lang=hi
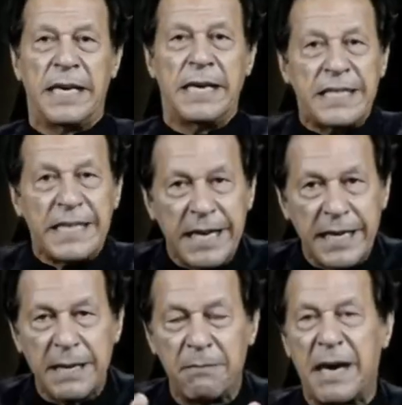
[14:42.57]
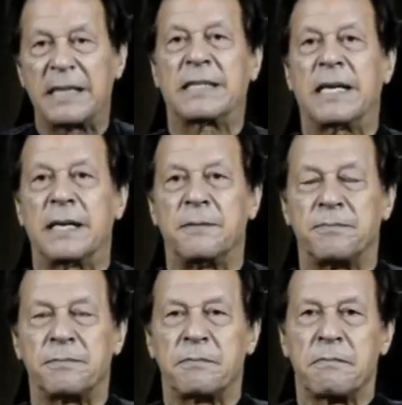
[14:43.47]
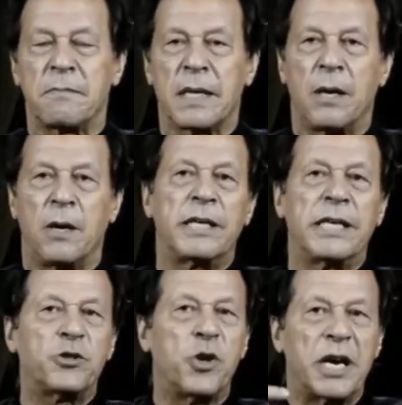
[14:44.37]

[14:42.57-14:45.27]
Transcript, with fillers: इसलिए यह मार्च है और यह जो